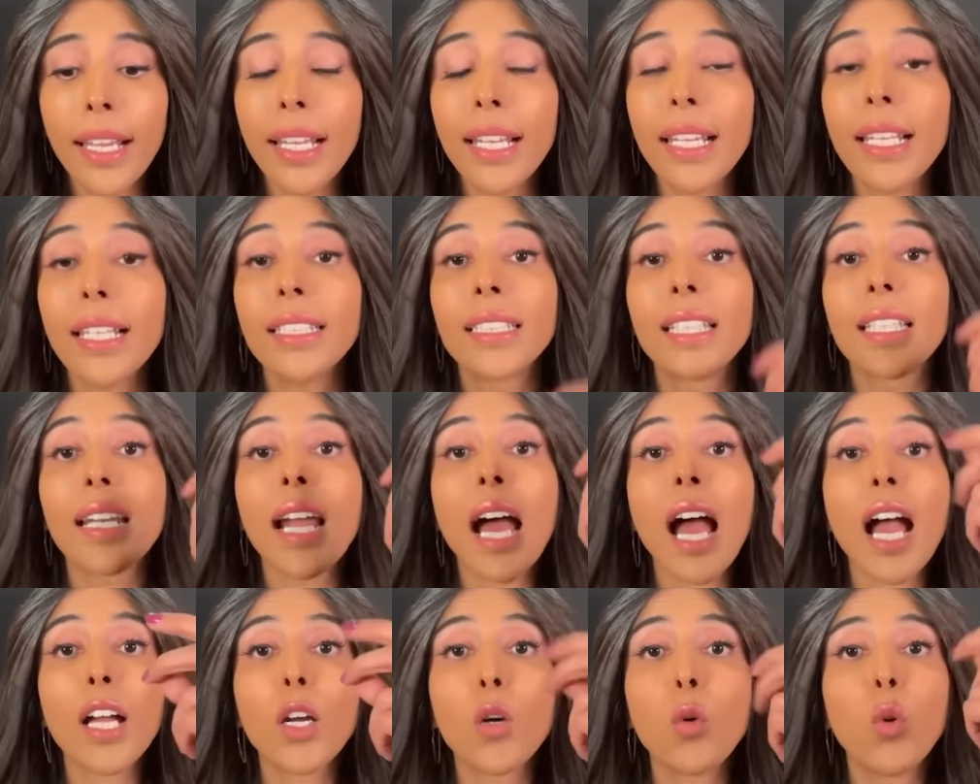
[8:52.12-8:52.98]

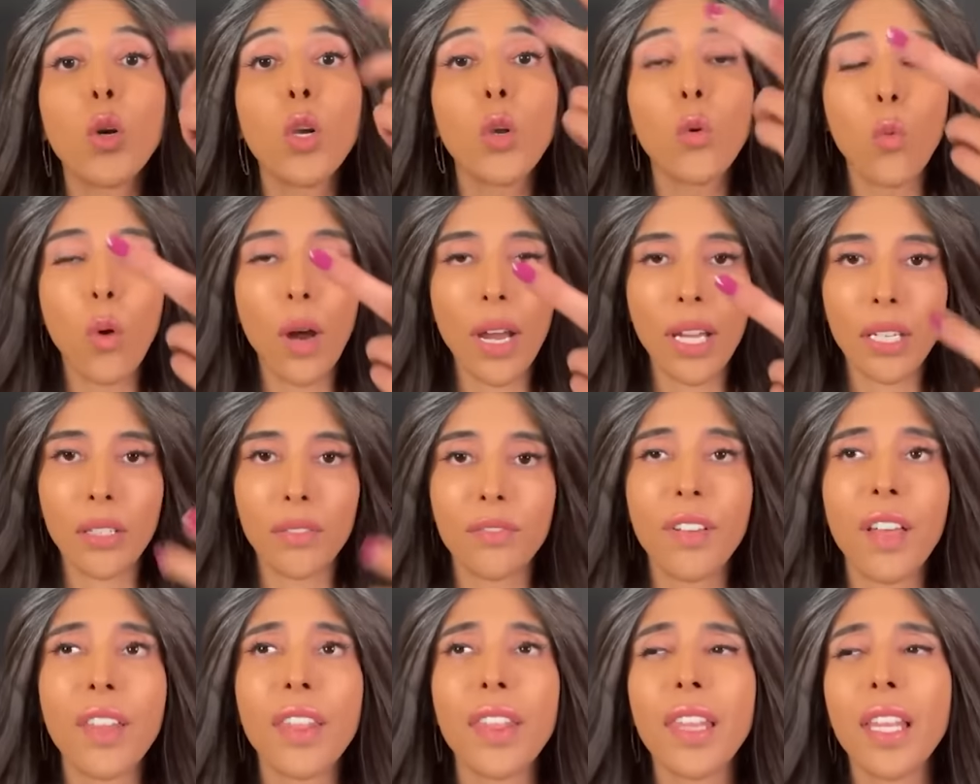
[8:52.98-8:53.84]
الادراك والوعي
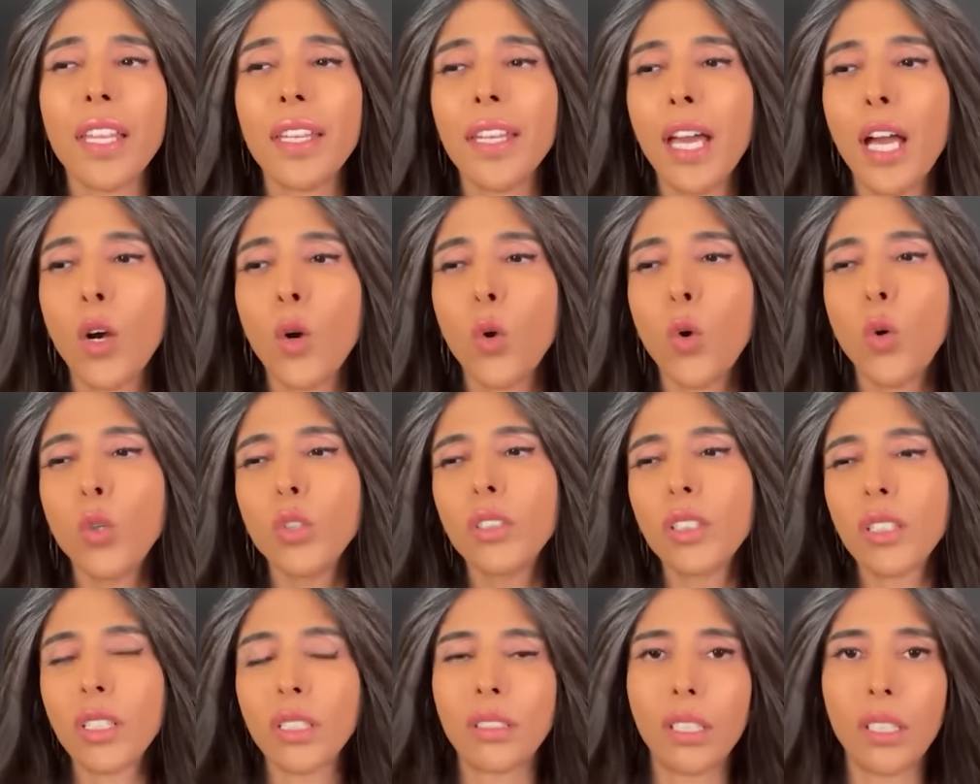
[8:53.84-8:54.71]
فضلا عن
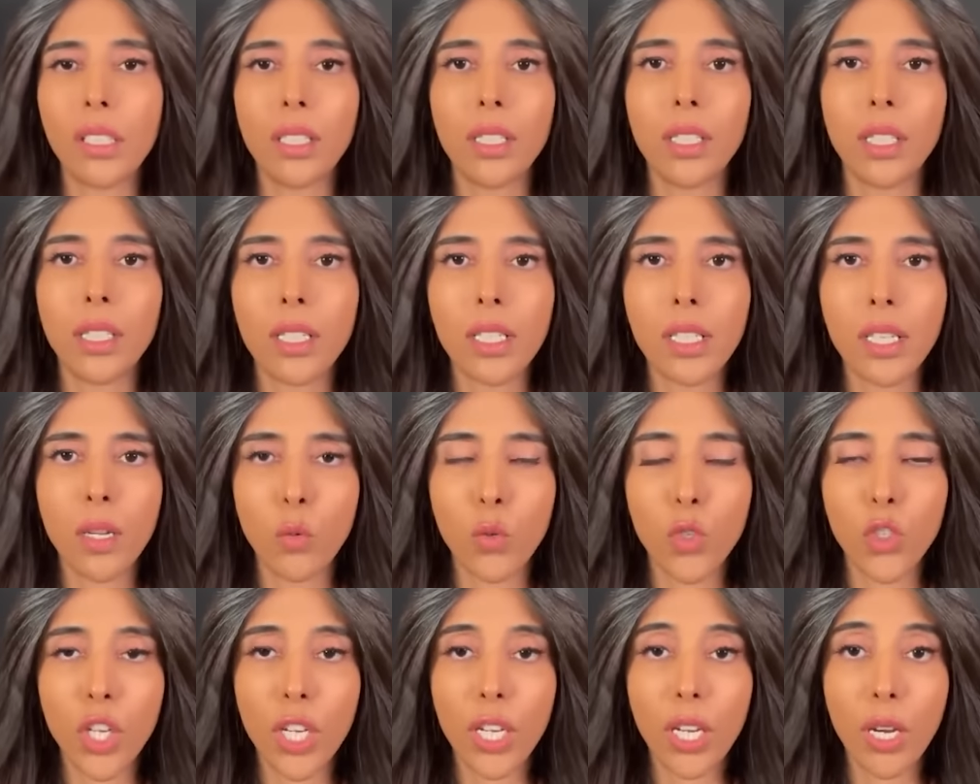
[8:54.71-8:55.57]
قدرتك انك
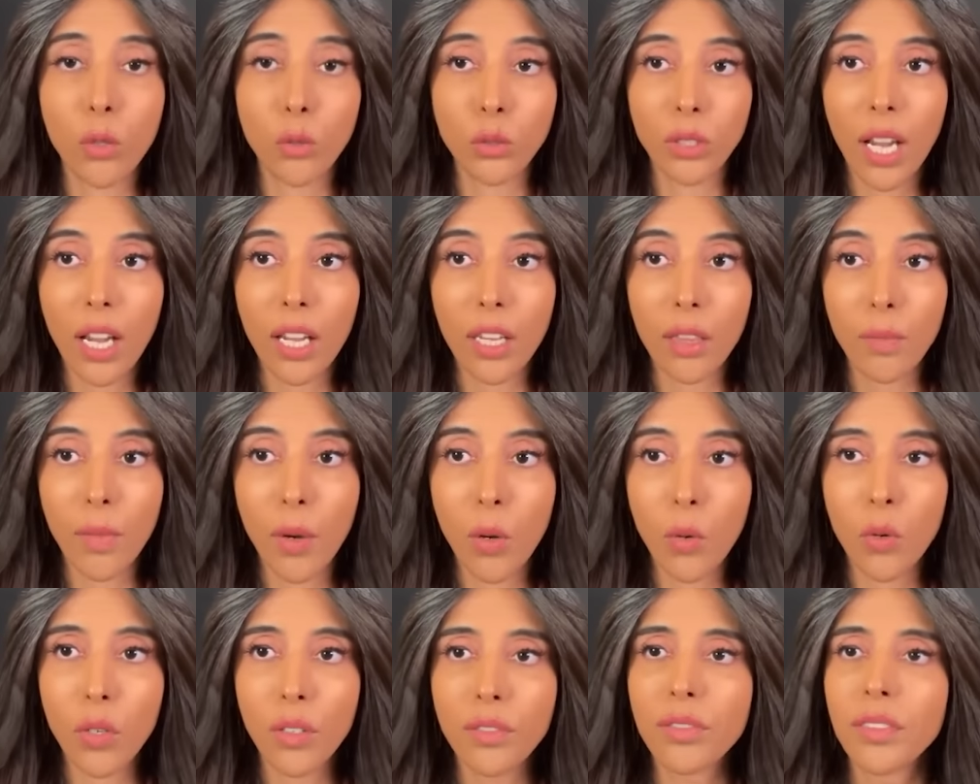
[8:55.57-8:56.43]
تسوي شيء او تاخذ
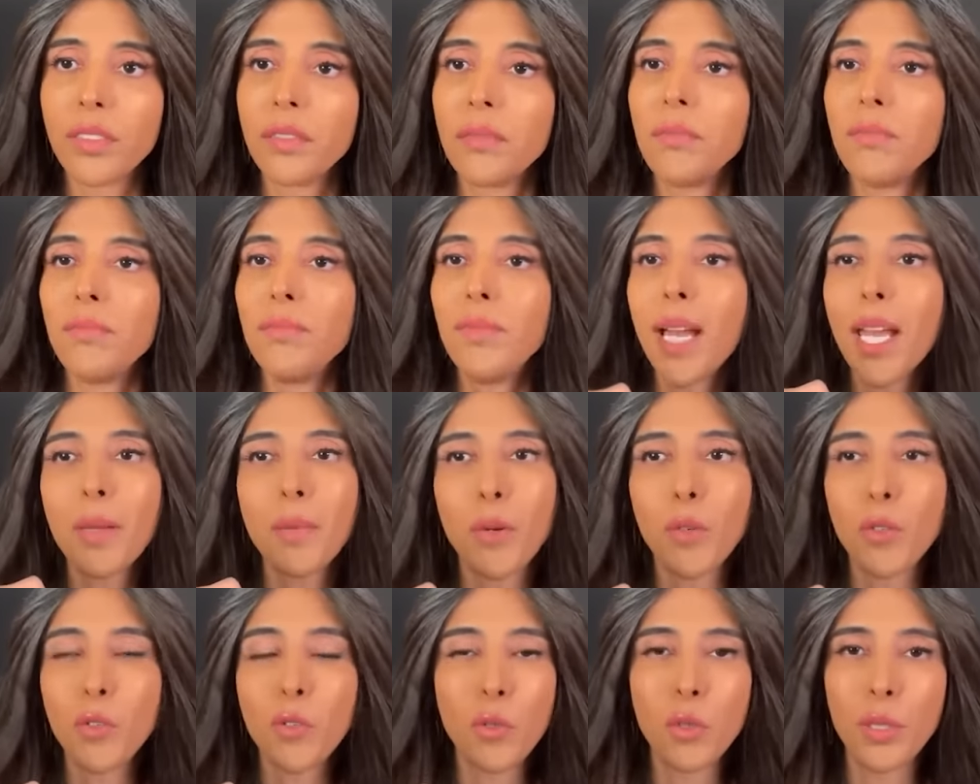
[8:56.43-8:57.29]
موقف ما هي
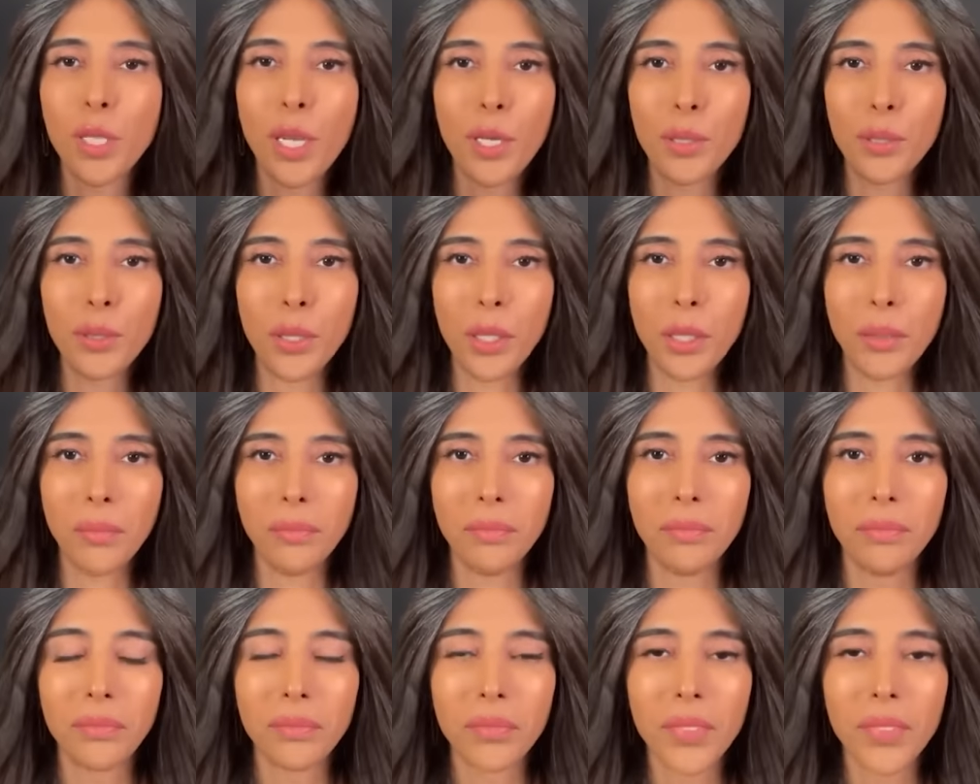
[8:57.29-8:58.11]
موجوده عندهم